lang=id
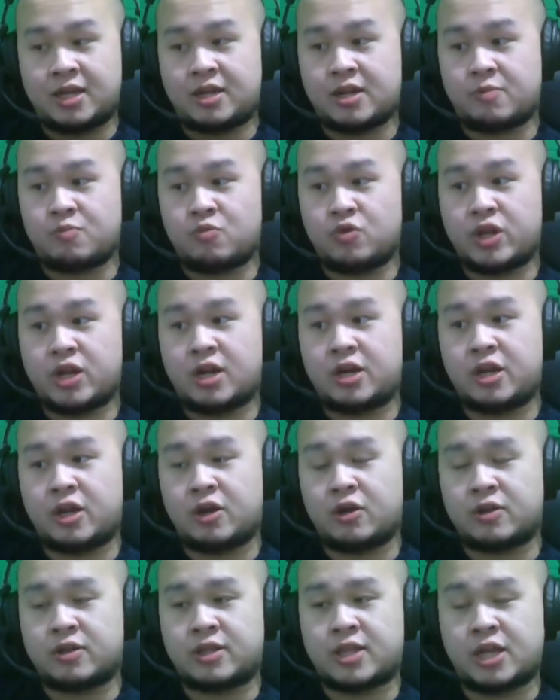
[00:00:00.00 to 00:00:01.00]
Dan mungkin ada
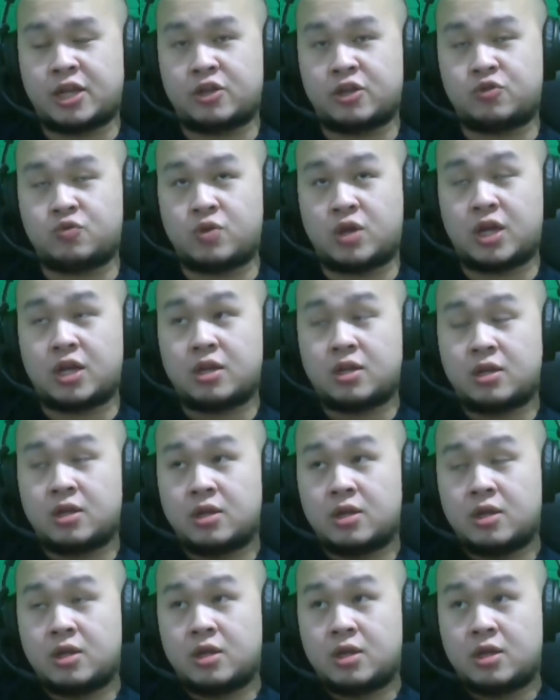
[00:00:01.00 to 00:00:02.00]
yang tanya juga,
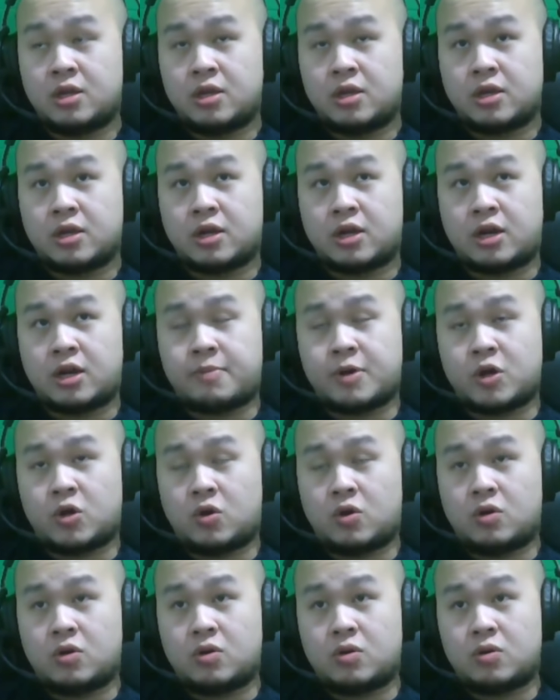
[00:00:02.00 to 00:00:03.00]
kenapa kok
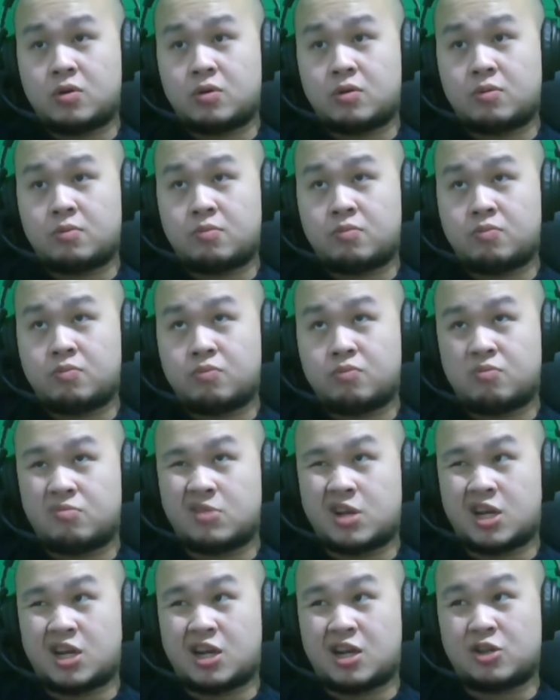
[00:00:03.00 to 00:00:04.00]

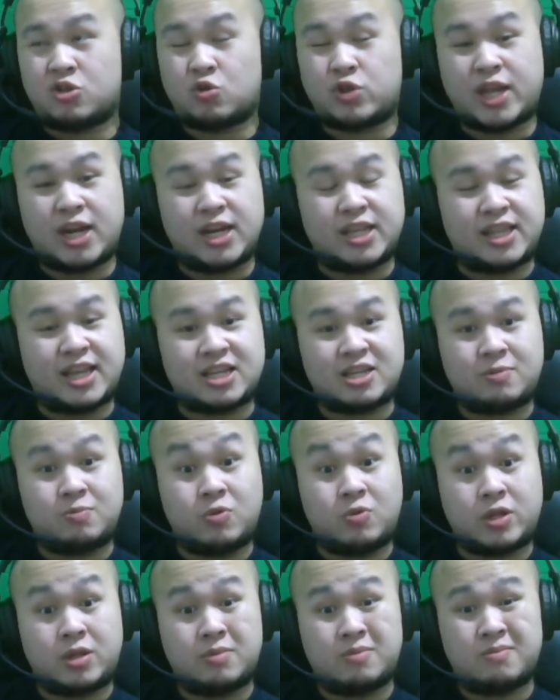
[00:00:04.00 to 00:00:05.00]
uh, totalitas
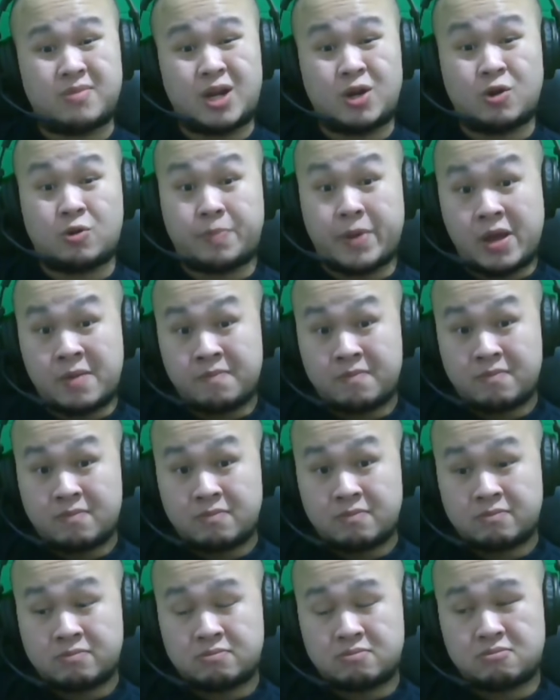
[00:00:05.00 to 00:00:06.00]
buat main OPM
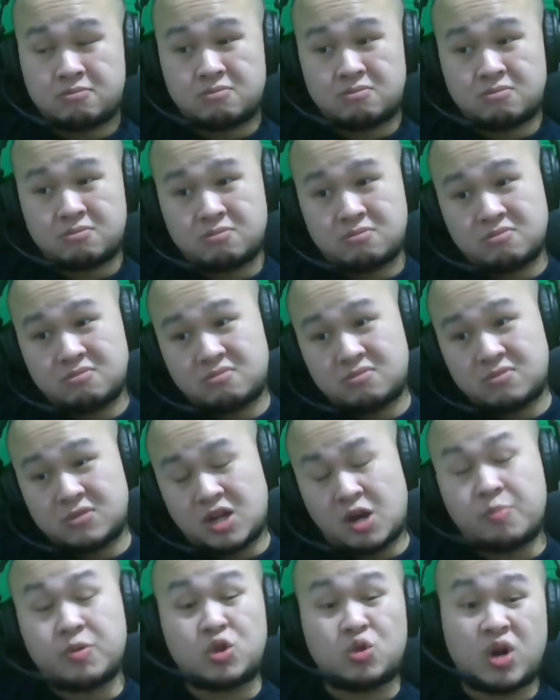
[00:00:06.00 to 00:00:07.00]

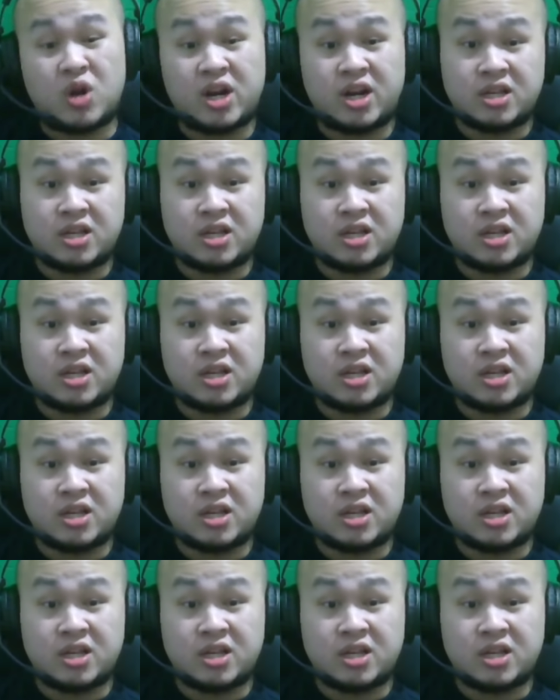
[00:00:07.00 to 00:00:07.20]
kebetulan